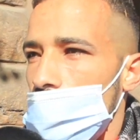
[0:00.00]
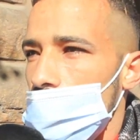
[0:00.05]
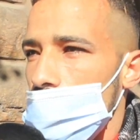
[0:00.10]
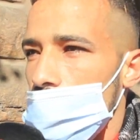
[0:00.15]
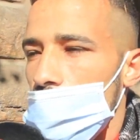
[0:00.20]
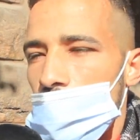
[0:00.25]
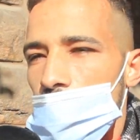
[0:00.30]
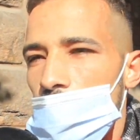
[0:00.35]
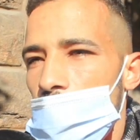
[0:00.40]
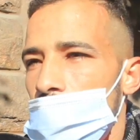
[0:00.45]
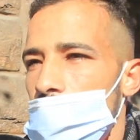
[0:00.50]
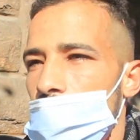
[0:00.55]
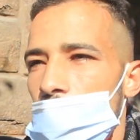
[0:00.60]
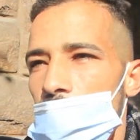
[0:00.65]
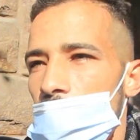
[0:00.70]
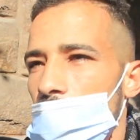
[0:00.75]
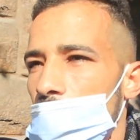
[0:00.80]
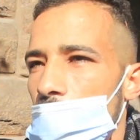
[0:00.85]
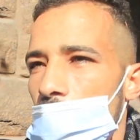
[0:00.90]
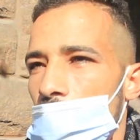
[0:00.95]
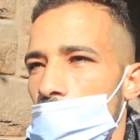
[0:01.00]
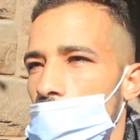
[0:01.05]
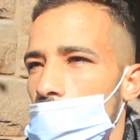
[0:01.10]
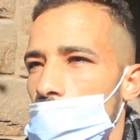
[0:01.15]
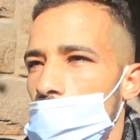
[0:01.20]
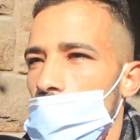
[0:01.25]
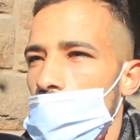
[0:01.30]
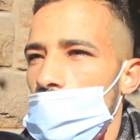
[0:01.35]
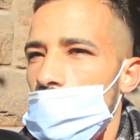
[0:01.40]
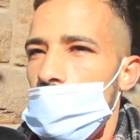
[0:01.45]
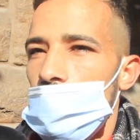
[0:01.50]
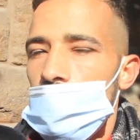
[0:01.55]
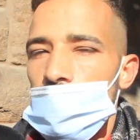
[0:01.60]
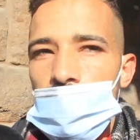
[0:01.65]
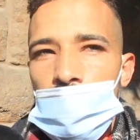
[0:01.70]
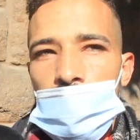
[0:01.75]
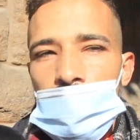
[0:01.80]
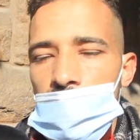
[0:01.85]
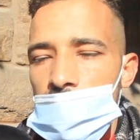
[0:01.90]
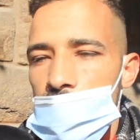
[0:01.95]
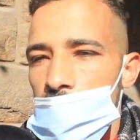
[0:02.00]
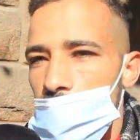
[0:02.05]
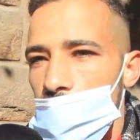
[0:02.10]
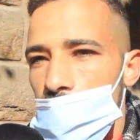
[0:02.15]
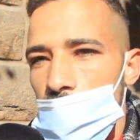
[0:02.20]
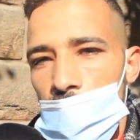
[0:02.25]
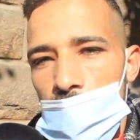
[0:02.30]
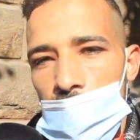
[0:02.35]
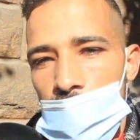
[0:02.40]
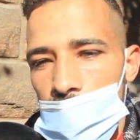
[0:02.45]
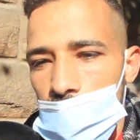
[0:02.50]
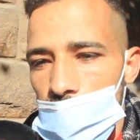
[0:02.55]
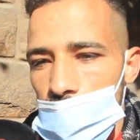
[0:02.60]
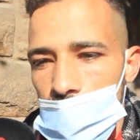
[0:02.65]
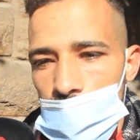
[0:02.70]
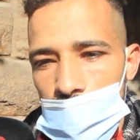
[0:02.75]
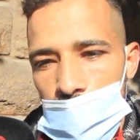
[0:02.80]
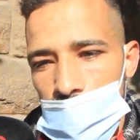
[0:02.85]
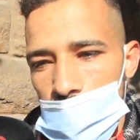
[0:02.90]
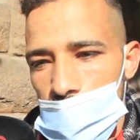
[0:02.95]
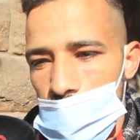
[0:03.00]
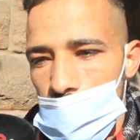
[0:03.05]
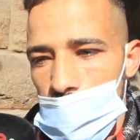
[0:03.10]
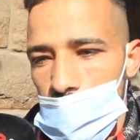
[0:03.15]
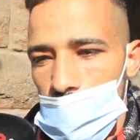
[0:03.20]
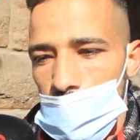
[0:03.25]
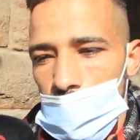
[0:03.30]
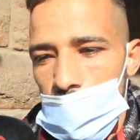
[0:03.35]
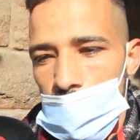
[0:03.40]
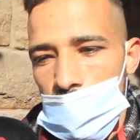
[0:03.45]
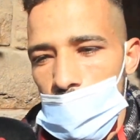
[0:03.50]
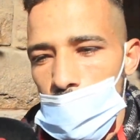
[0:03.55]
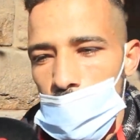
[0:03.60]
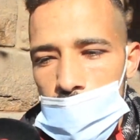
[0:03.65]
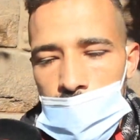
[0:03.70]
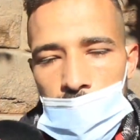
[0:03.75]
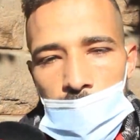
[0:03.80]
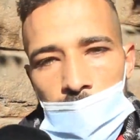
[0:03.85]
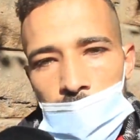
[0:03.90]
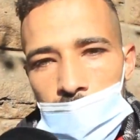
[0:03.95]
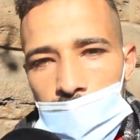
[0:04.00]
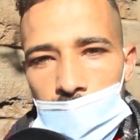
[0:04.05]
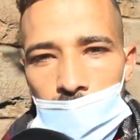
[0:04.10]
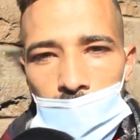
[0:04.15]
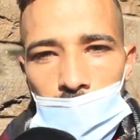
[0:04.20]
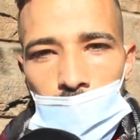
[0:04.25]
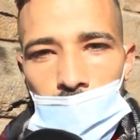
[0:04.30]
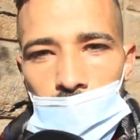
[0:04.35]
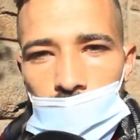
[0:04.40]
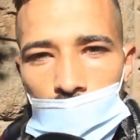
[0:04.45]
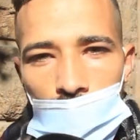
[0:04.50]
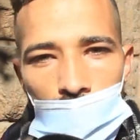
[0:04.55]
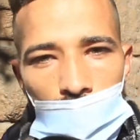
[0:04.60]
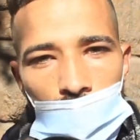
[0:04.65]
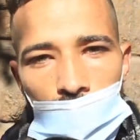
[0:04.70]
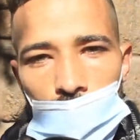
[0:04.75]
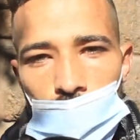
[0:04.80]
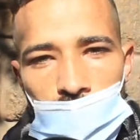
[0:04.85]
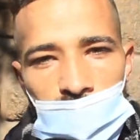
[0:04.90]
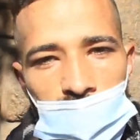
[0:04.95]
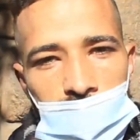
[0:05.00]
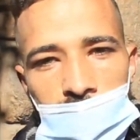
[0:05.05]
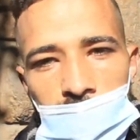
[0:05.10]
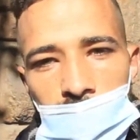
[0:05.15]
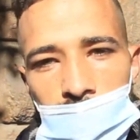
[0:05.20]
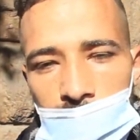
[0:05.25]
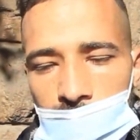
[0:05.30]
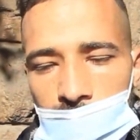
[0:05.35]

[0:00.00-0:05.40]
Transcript: وتنطلب من الله ومن سيدنا المساعده ويشوف فينا